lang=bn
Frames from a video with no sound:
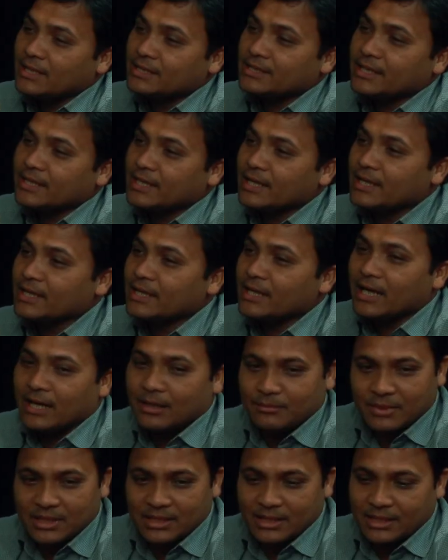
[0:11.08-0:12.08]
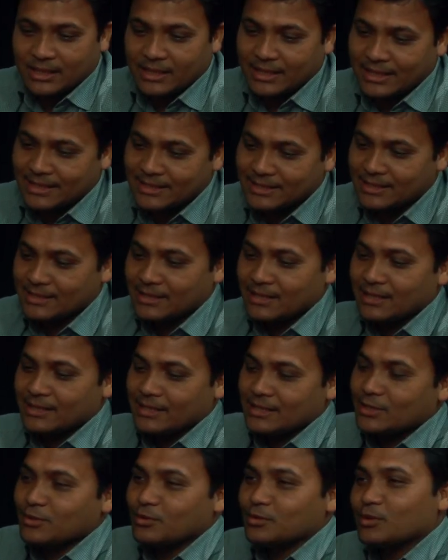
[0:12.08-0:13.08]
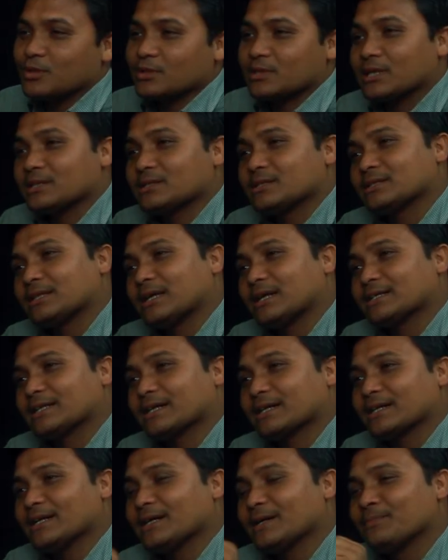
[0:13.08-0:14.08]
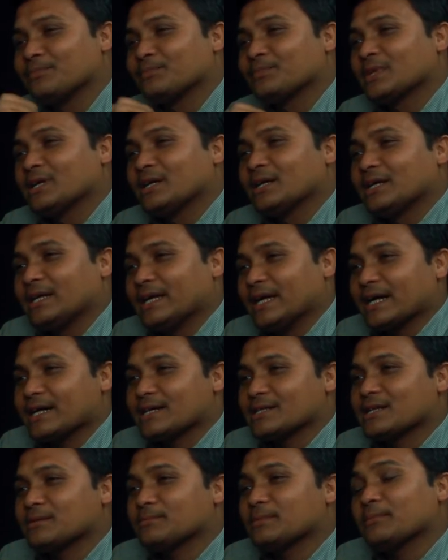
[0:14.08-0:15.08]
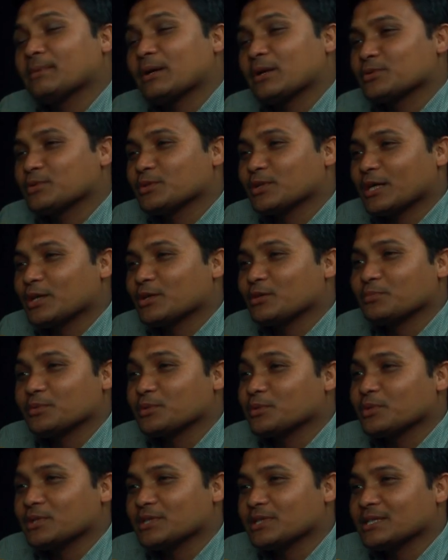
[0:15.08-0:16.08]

আর সেখানে আমাদের এই যে যারা কৃষি উদ্যোক্তা আছে তারা তাকে এক হাজার বা বারোশো টাকা রোপণ করে